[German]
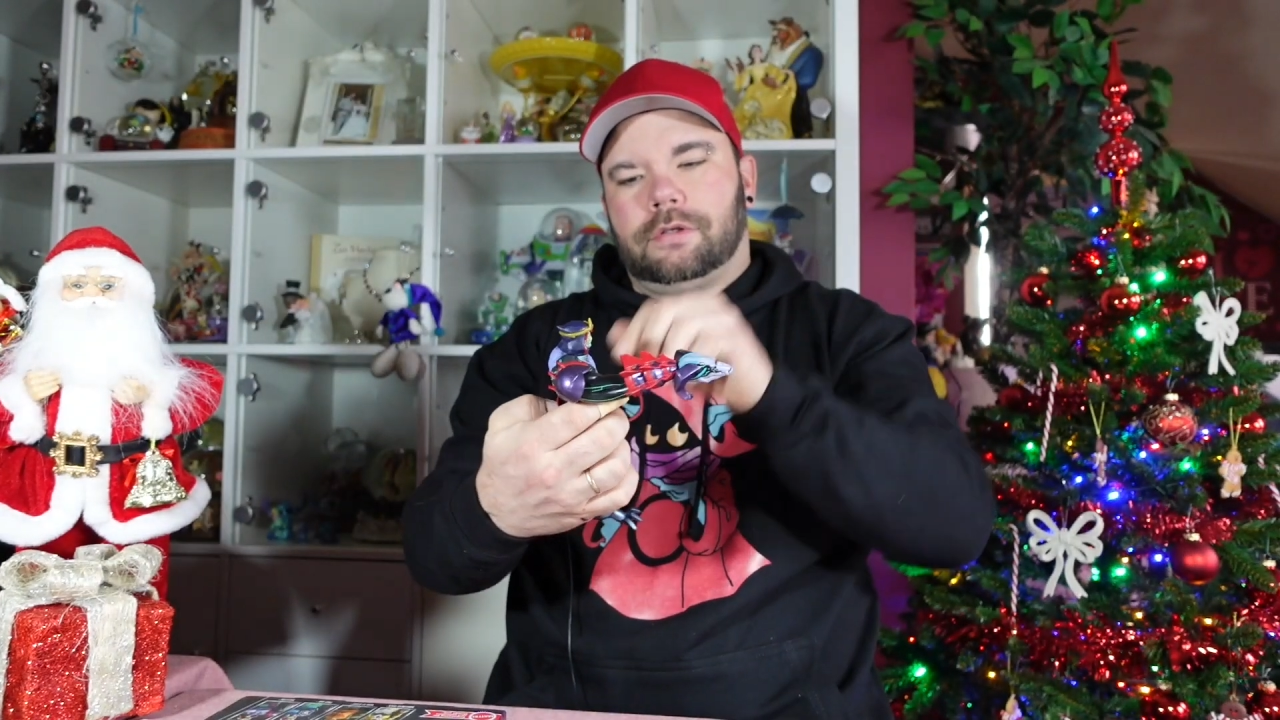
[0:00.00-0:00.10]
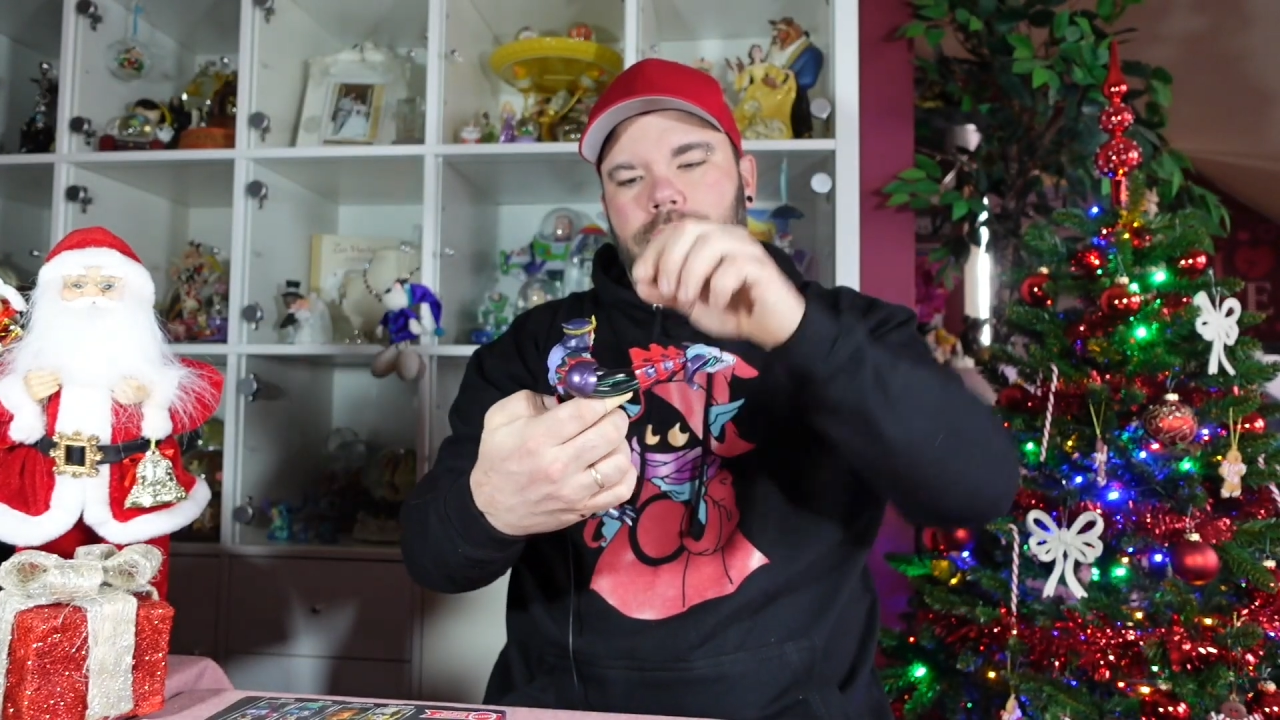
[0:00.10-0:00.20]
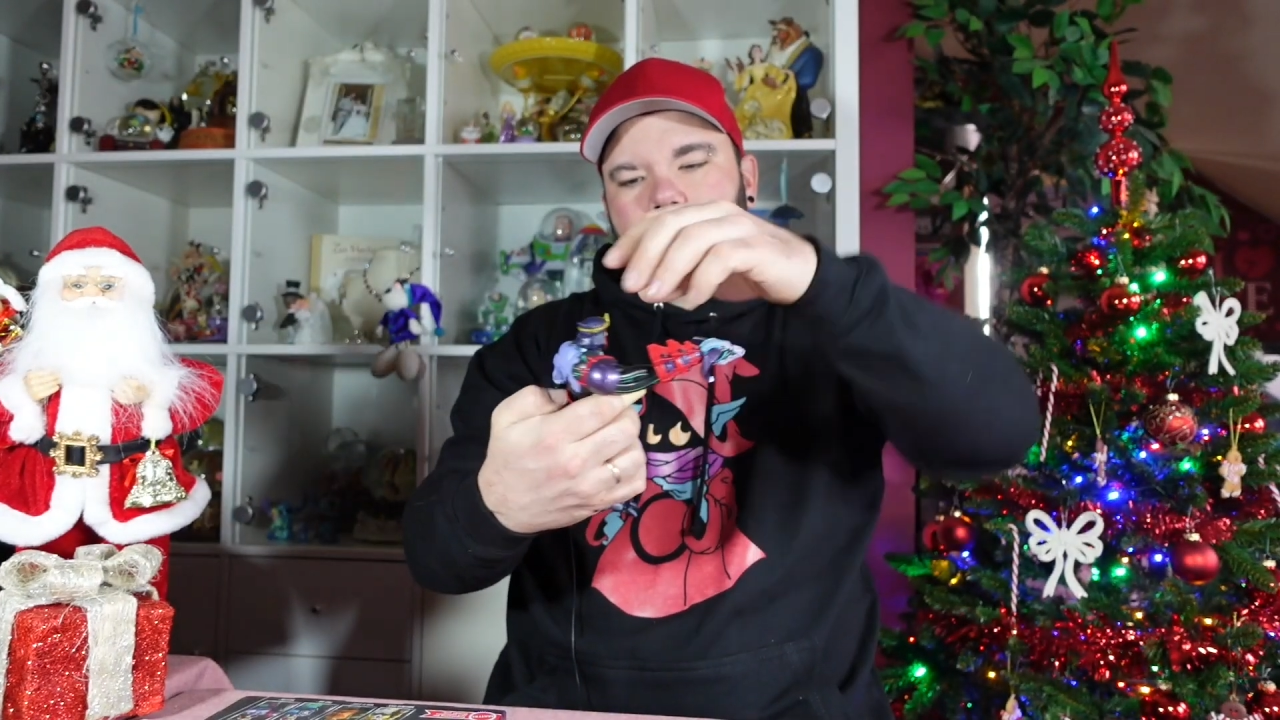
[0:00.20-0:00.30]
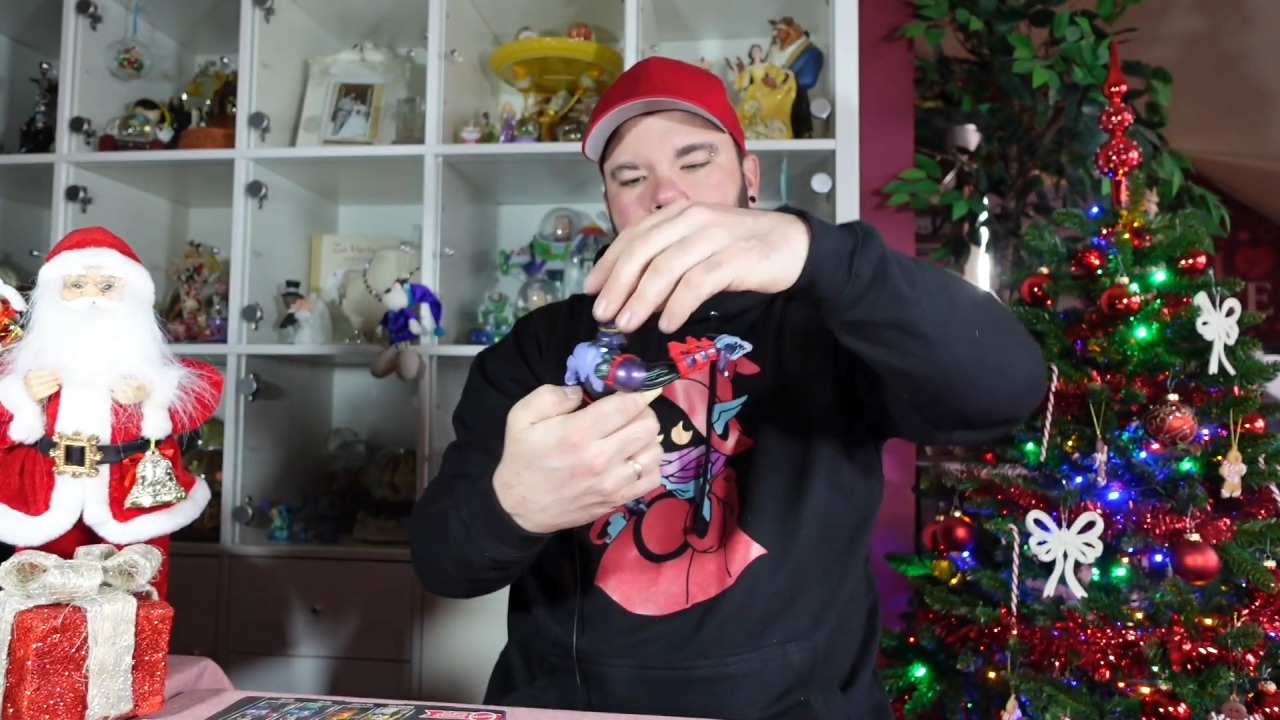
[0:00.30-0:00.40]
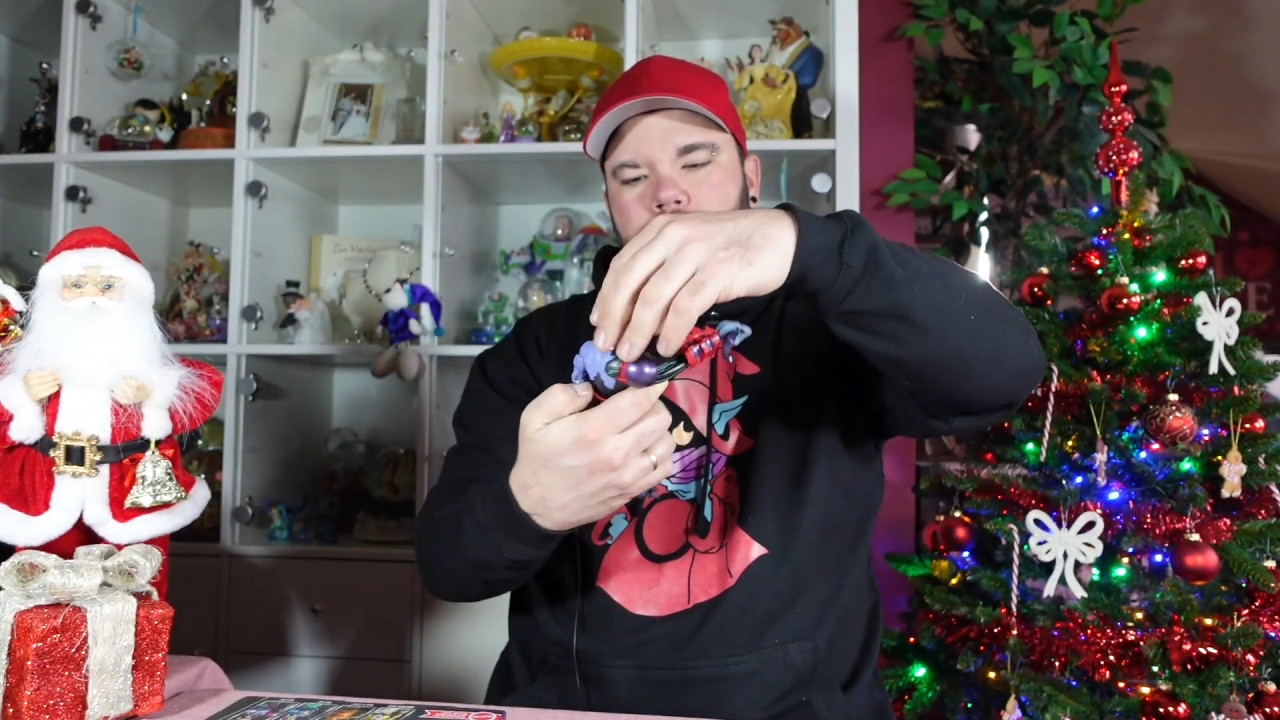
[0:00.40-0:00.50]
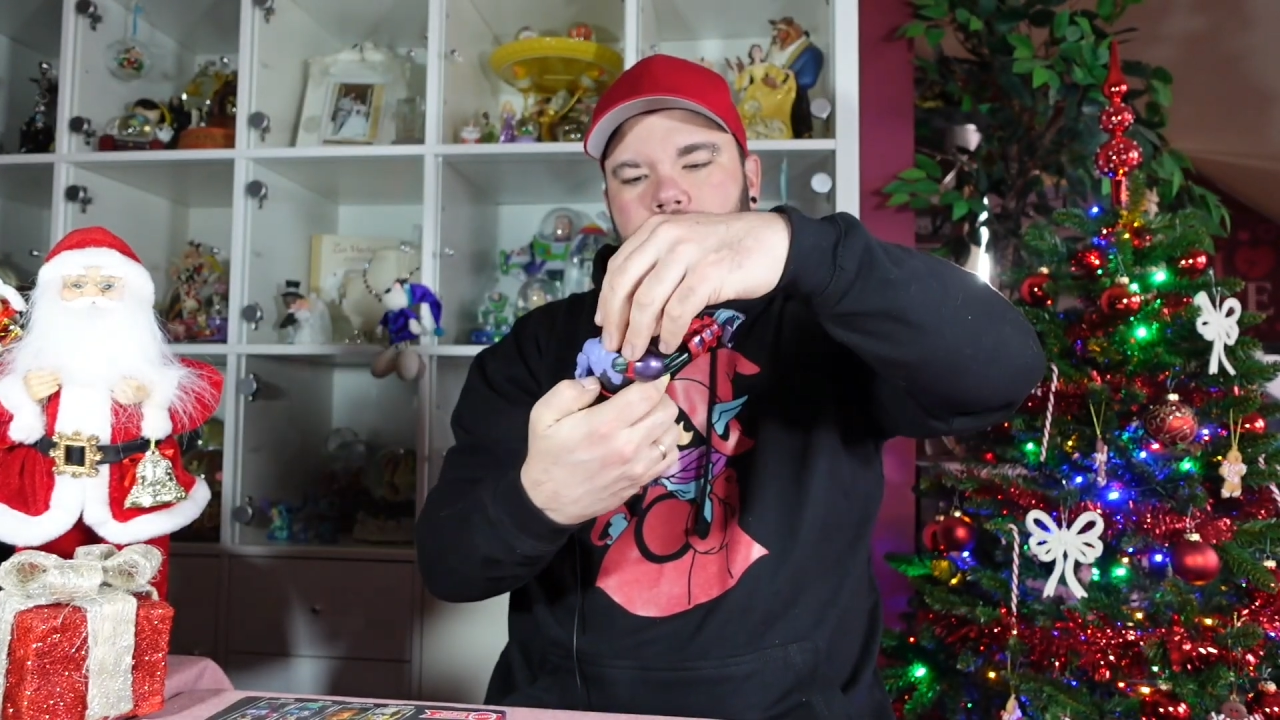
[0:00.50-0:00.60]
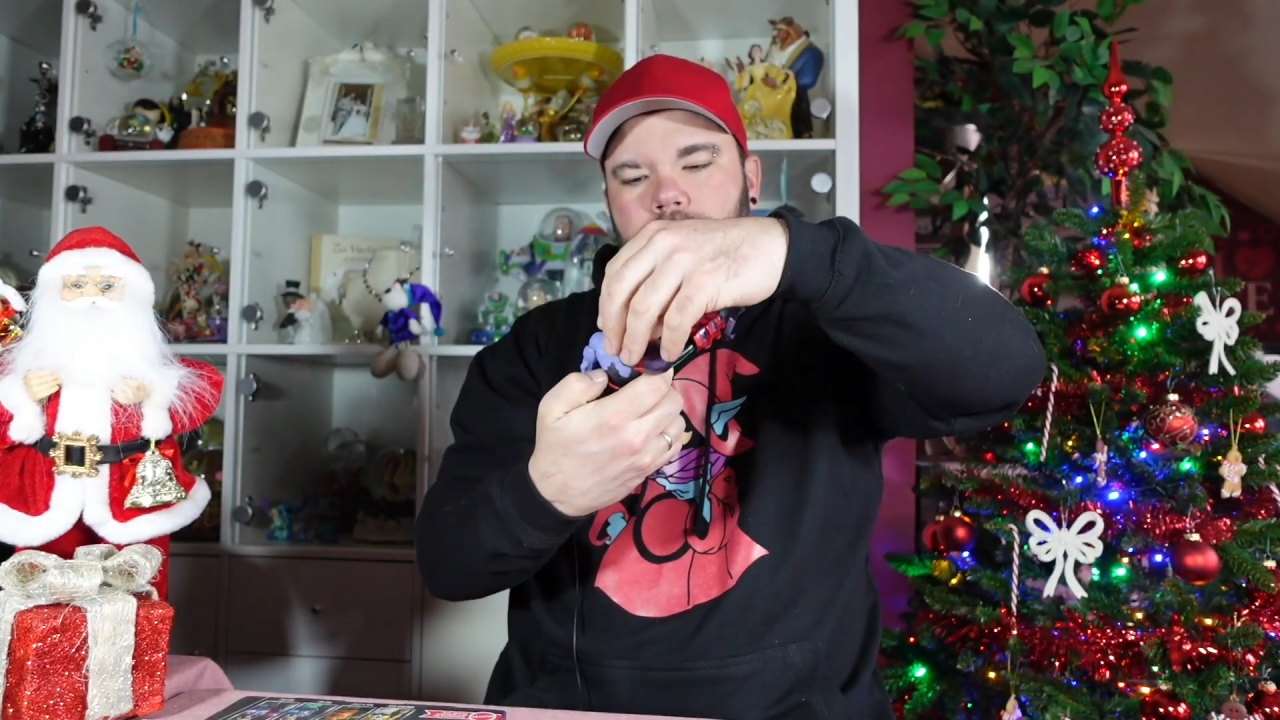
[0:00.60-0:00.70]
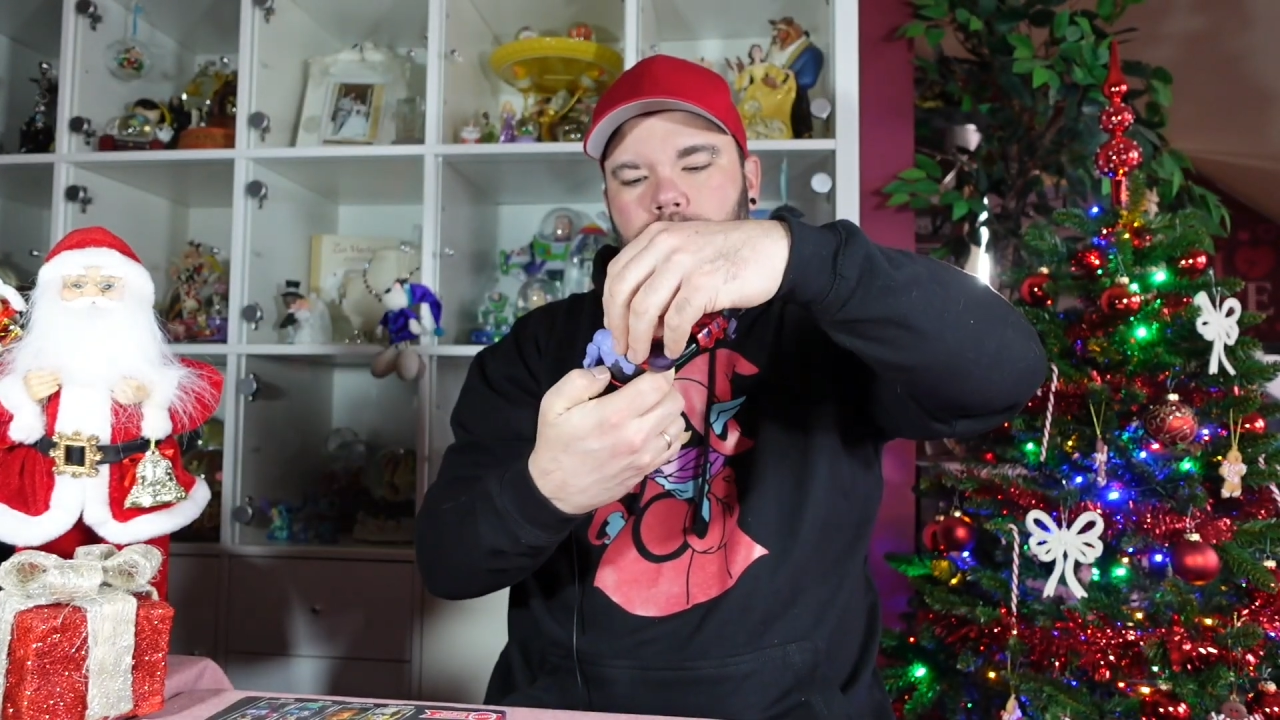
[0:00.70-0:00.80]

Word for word: Auf jeden Fall